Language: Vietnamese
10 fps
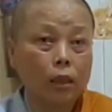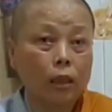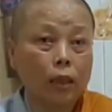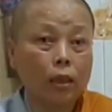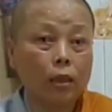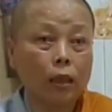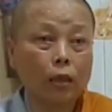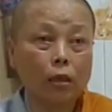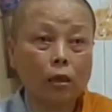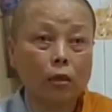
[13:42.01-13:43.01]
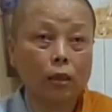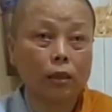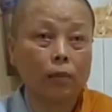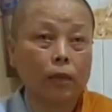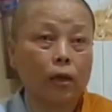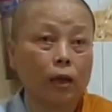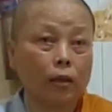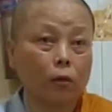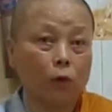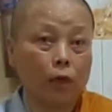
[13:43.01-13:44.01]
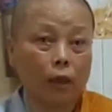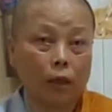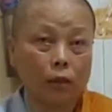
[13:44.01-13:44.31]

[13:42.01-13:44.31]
Tại vì người ta tín ngưỡng là người ta phải lại tụ lại đó.